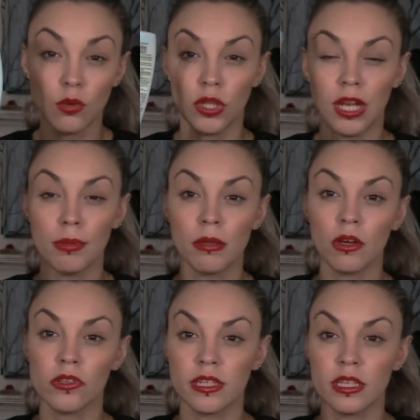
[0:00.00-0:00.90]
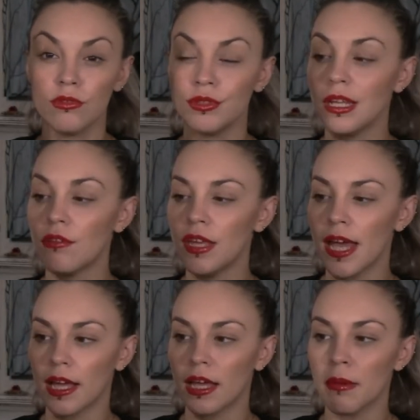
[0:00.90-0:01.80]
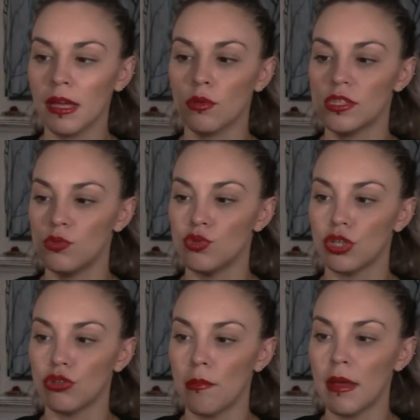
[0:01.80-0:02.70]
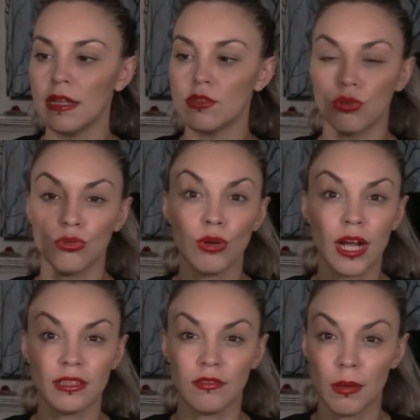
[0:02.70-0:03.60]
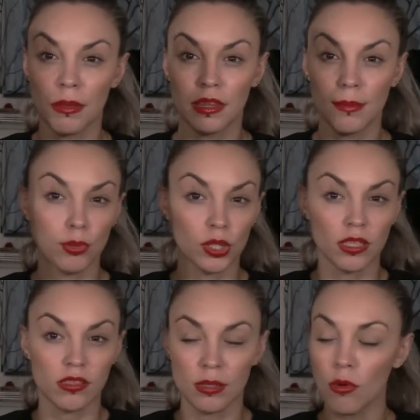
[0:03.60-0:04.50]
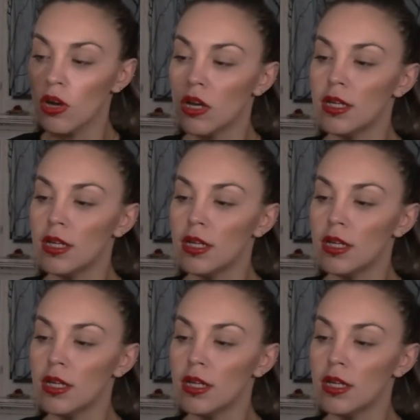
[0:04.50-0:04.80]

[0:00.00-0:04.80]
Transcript: quindi la prima cosa che devo dirvi è che a me questi 200 ml sono durati veramente pochissimo,